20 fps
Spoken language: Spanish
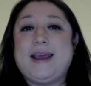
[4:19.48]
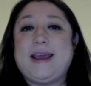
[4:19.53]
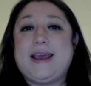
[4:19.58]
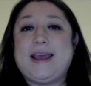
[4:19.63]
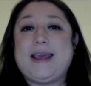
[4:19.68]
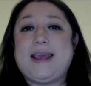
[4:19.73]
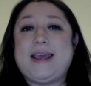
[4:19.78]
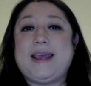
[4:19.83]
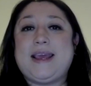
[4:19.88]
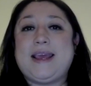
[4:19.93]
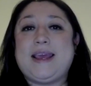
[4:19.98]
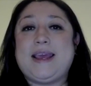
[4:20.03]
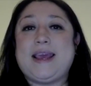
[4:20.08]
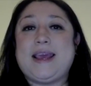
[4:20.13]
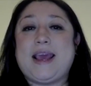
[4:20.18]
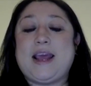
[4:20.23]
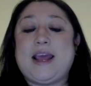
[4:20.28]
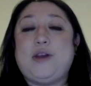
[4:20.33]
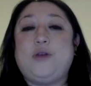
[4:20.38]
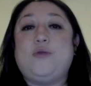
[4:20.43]
Y
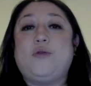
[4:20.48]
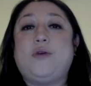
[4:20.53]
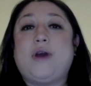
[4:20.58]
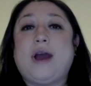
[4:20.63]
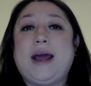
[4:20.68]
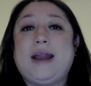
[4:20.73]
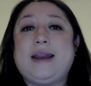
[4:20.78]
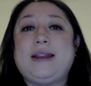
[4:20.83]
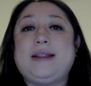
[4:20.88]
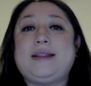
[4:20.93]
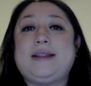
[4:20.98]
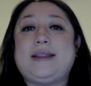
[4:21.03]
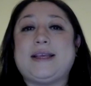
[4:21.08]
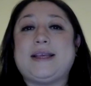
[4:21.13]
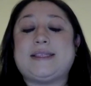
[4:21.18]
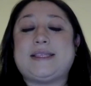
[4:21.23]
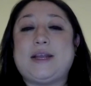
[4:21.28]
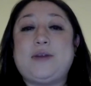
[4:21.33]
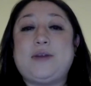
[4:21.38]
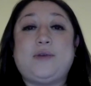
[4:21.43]
en lugar de
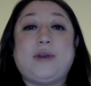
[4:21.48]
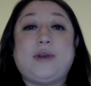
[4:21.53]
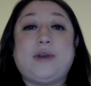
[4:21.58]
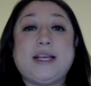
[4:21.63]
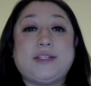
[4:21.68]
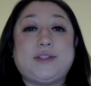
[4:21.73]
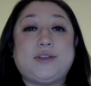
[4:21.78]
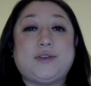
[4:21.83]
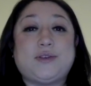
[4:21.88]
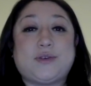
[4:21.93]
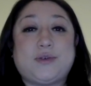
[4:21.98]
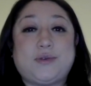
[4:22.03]
ser honestos